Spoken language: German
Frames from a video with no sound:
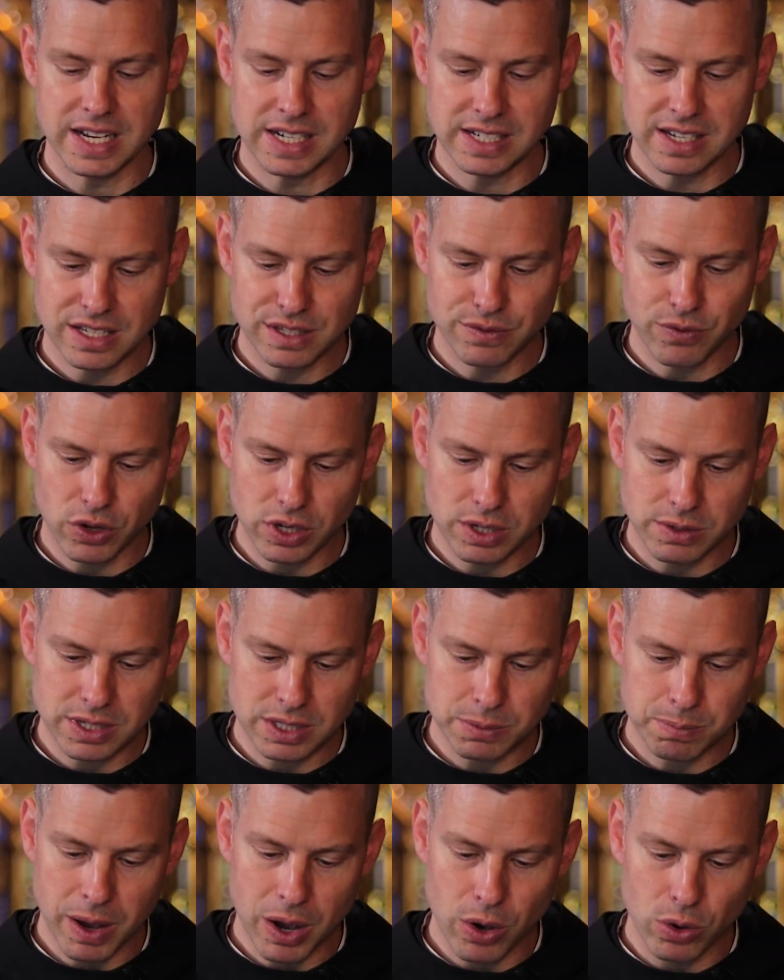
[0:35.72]
gilt das Wort
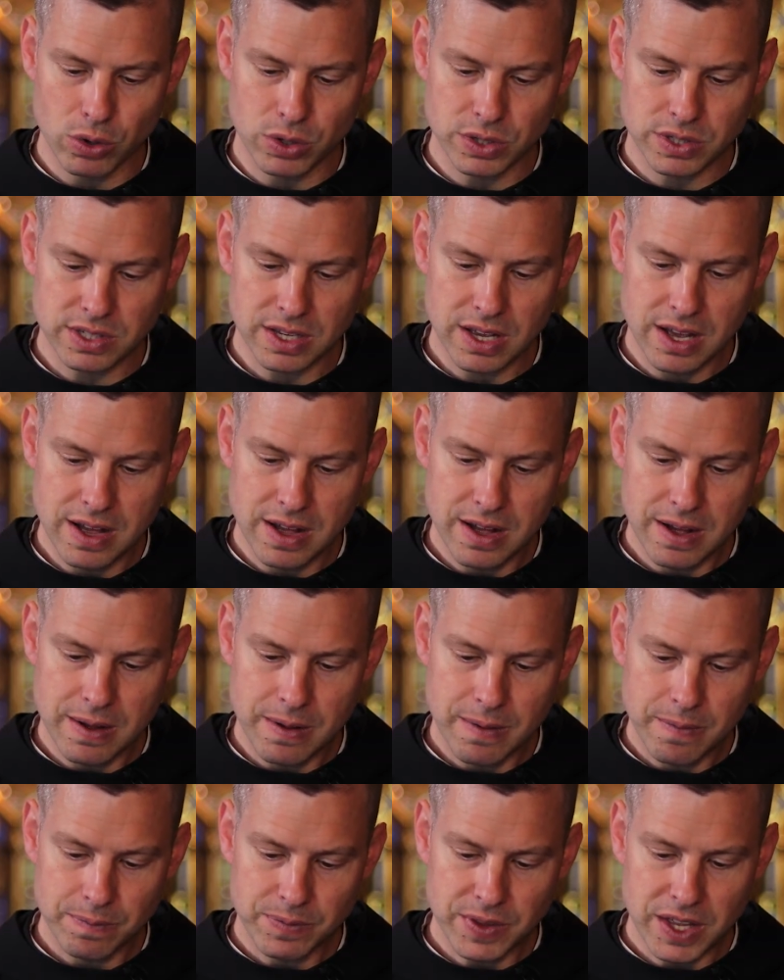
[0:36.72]
des Paulus,
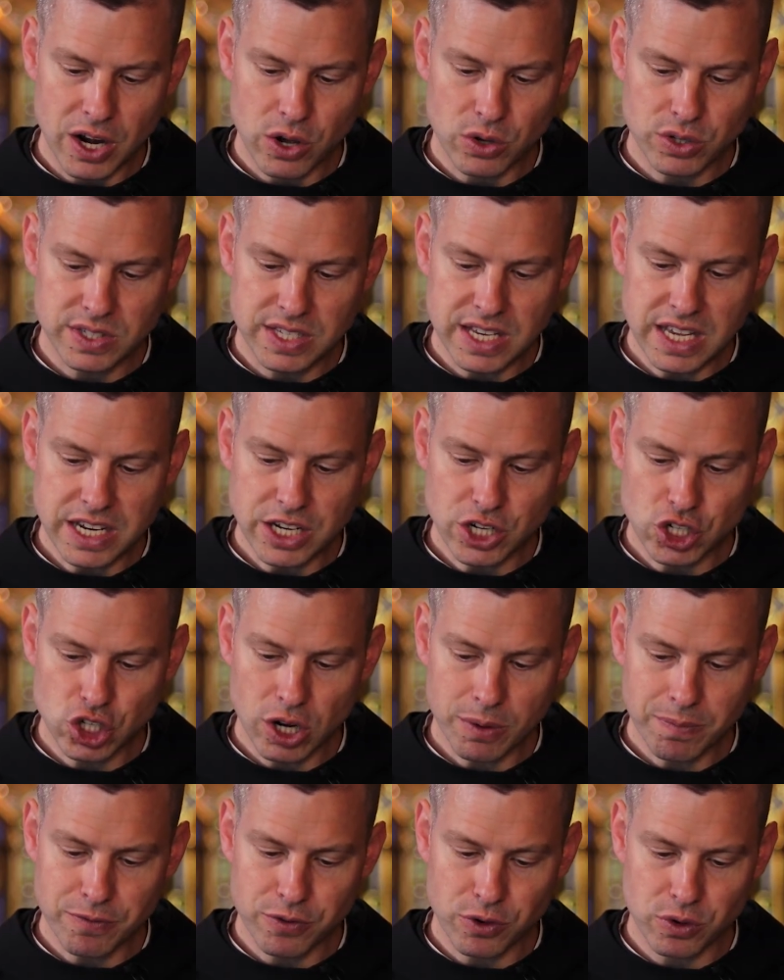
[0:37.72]
denn auch sie, die
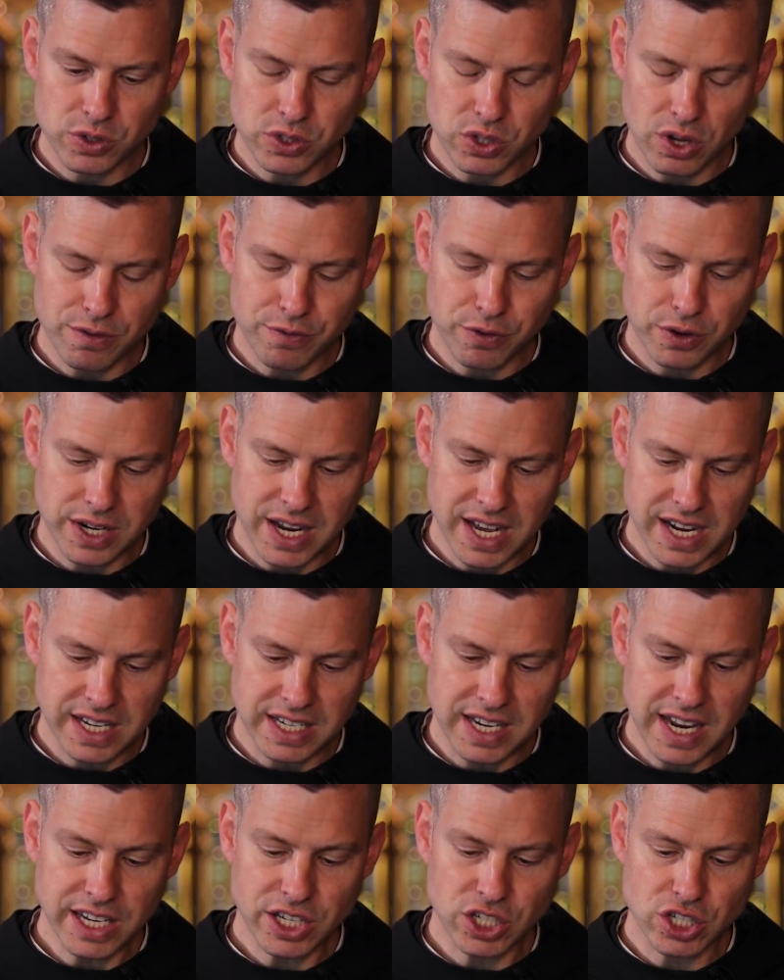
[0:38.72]
Schöpfung, soll von der
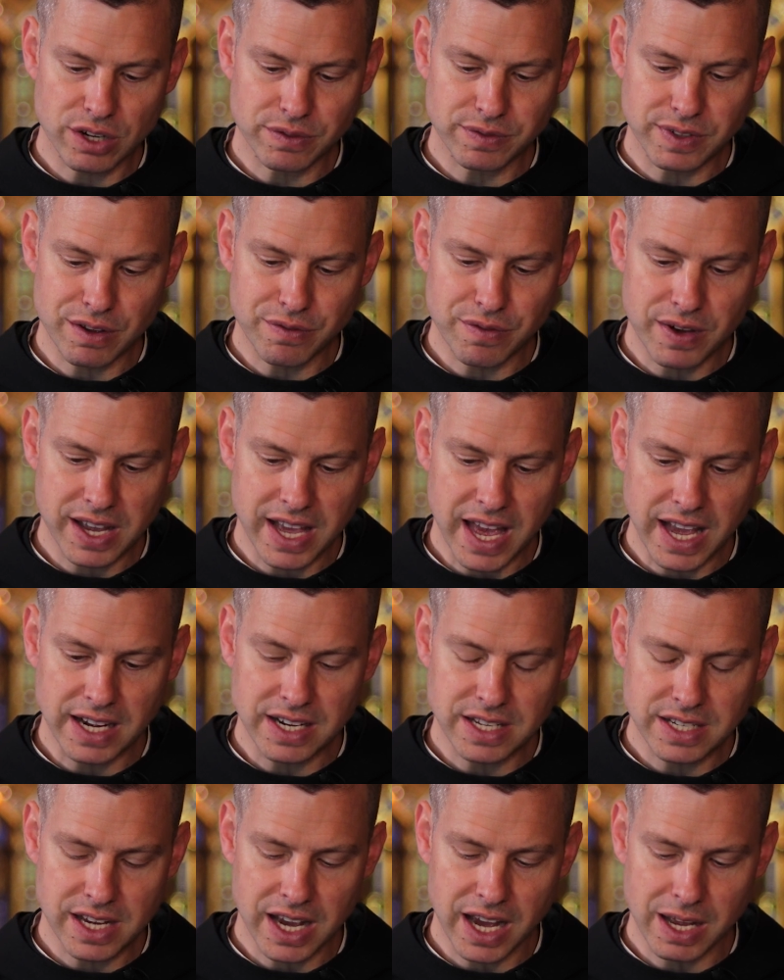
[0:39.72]
Knechtschaft der
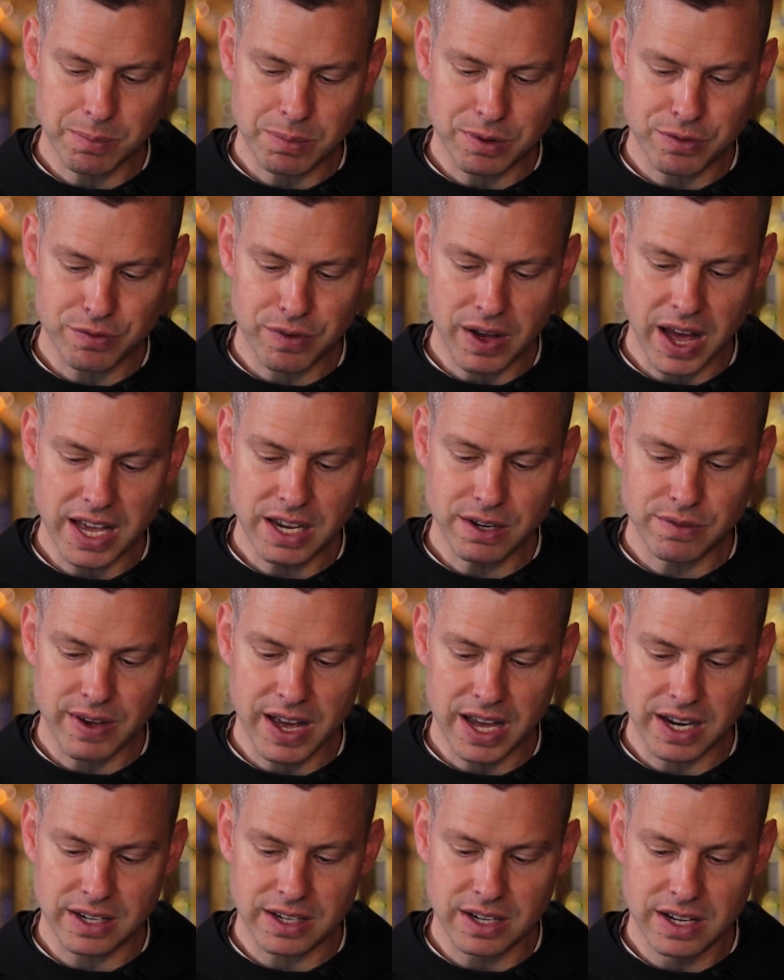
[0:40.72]
Vergänglichkeit befreit
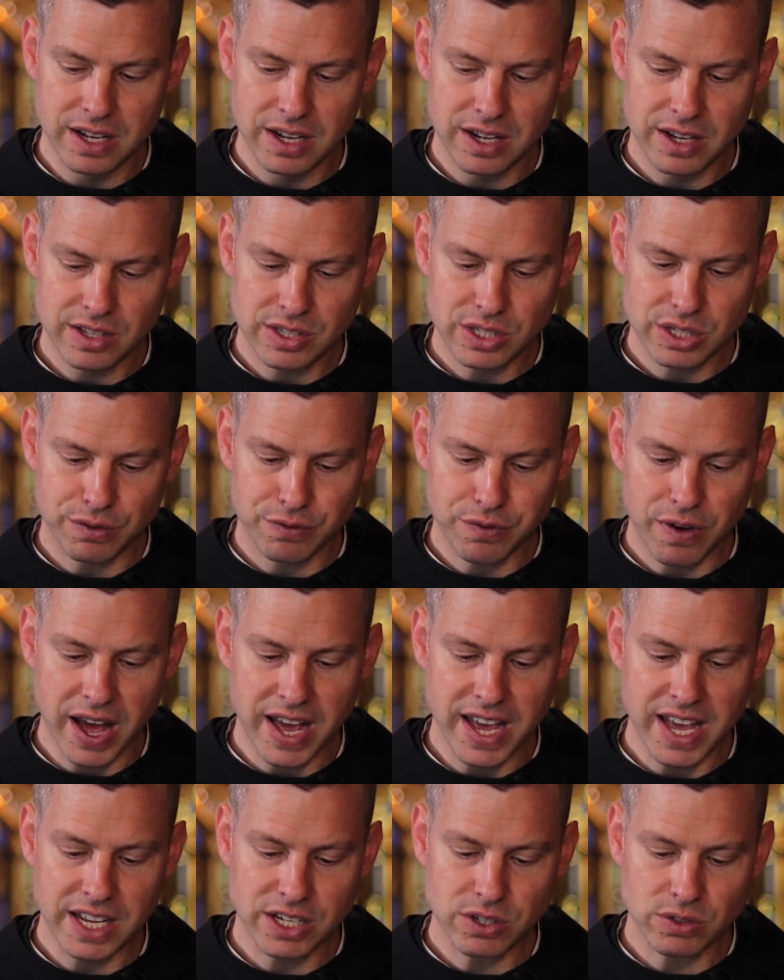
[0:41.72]
werden zur
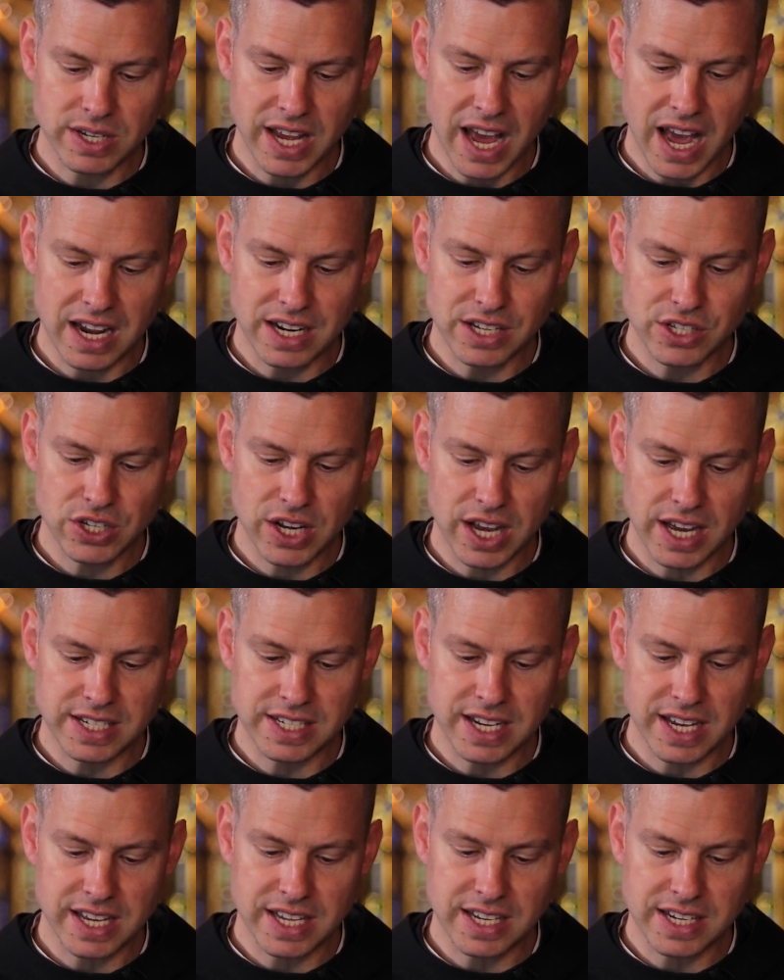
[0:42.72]
Freiheit und
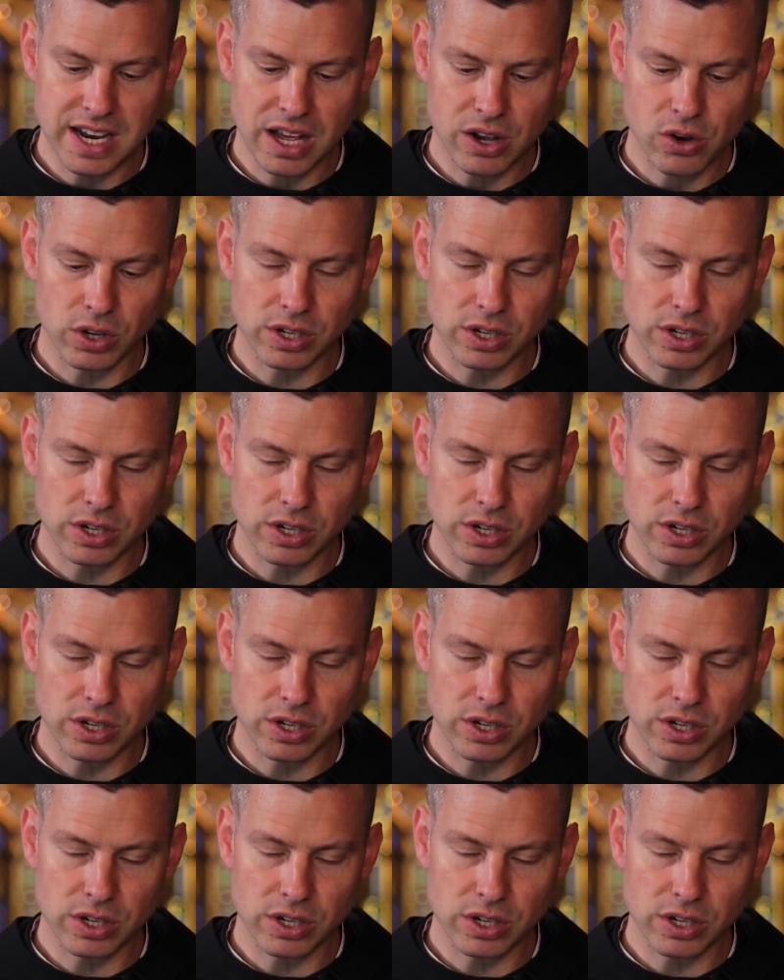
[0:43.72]
Herrlichkeit der Kinder